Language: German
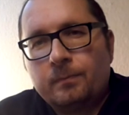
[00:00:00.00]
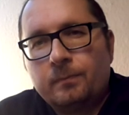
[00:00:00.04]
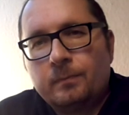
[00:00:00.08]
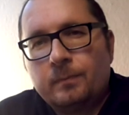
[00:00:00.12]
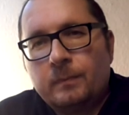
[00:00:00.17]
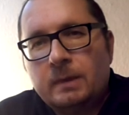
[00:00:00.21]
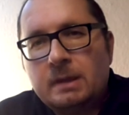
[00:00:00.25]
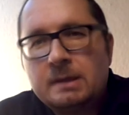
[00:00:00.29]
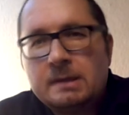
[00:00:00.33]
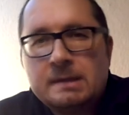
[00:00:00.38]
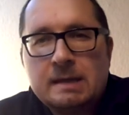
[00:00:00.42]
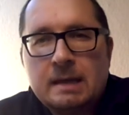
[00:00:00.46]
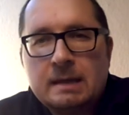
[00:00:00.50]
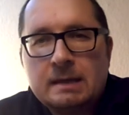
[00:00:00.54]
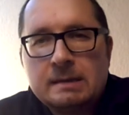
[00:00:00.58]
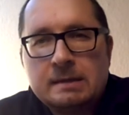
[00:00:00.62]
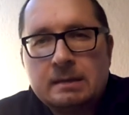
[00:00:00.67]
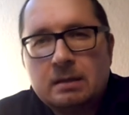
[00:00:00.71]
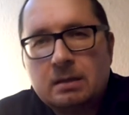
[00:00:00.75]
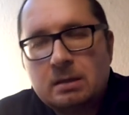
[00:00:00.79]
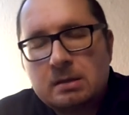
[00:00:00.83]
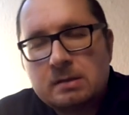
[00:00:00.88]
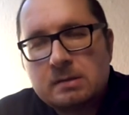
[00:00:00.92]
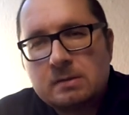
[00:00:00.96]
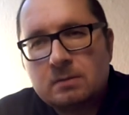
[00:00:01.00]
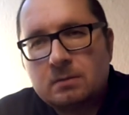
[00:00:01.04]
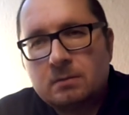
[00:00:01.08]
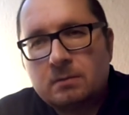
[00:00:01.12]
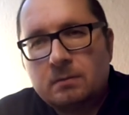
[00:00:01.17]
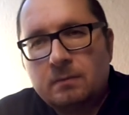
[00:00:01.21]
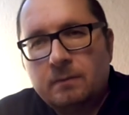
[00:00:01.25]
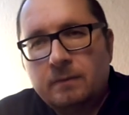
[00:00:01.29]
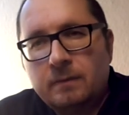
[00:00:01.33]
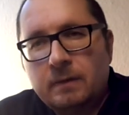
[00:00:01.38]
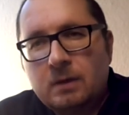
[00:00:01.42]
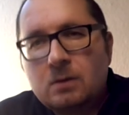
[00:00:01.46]
Hier zeigt sich also,
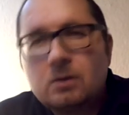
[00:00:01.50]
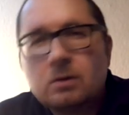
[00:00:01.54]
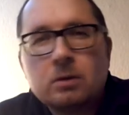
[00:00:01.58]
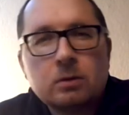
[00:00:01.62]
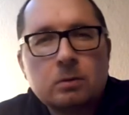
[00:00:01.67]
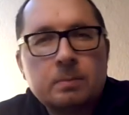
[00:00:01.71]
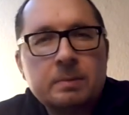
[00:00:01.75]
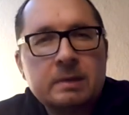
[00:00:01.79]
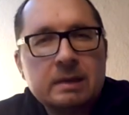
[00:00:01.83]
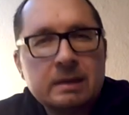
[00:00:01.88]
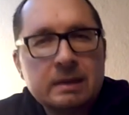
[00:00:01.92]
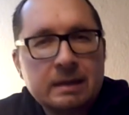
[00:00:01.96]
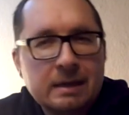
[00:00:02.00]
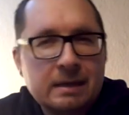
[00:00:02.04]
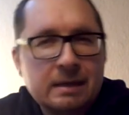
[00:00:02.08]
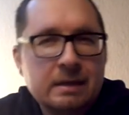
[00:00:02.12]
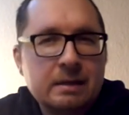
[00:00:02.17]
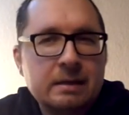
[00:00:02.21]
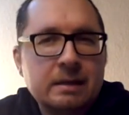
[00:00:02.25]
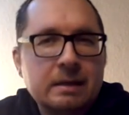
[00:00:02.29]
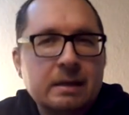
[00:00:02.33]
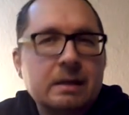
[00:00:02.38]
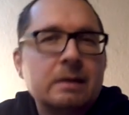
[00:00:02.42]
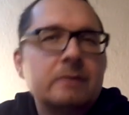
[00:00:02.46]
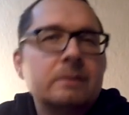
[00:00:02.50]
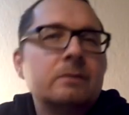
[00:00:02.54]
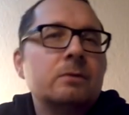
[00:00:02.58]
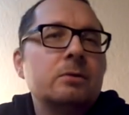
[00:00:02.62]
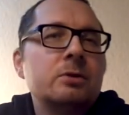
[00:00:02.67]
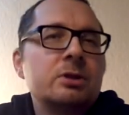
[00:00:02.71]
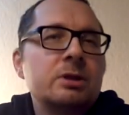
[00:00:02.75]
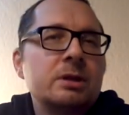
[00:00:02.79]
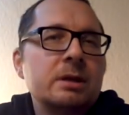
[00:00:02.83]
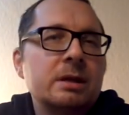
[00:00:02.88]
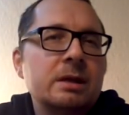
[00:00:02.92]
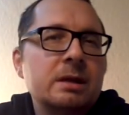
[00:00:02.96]
wie korrupt die Ringe der
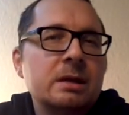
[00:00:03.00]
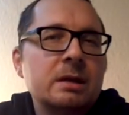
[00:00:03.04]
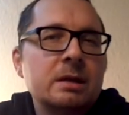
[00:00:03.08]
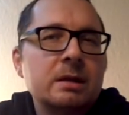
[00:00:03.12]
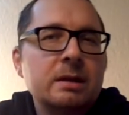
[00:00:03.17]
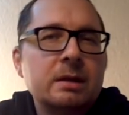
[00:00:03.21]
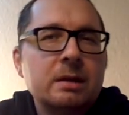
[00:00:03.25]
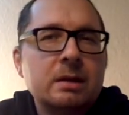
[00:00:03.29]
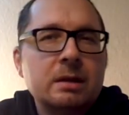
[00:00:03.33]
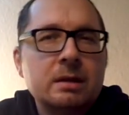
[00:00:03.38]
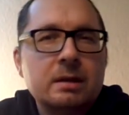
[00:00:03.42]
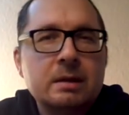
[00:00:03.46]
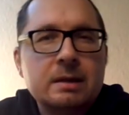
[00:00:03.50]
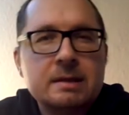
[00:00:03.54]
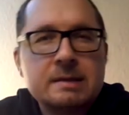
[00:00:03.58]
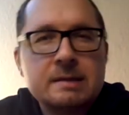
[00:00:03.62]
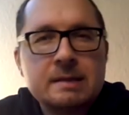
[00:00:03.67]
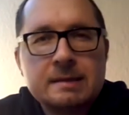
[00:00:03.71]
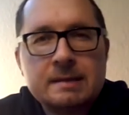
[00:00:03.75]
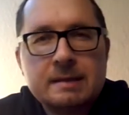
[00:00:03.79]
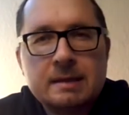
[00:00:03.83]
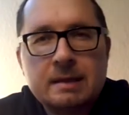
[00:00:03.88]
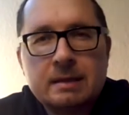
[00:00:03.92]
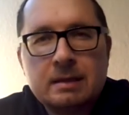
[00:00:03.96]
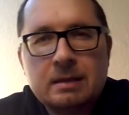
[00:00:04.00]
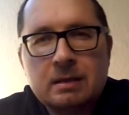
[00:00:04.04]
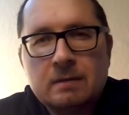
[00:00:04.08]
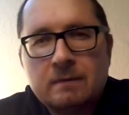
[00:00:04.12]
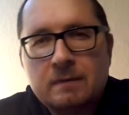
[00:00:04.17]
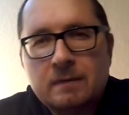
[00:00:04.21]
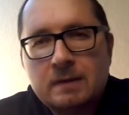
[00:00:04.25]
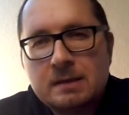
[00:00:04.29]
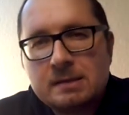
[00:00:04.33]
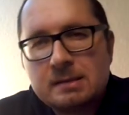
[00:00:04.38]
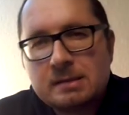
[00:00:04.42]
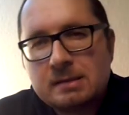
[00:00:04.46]
katholischen Kirche in dieser Zeit
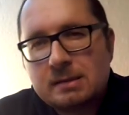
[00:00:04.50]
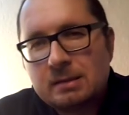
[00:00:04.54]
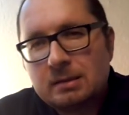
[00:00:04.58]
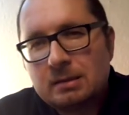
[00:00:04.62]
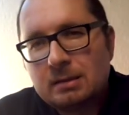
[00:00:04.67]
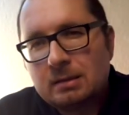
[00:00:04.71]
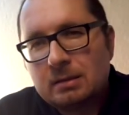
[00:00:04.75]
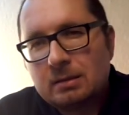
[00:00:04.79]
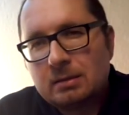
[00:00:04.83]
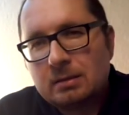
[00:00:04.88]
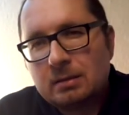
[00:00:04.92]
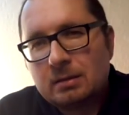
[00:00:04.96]
gewesen sind.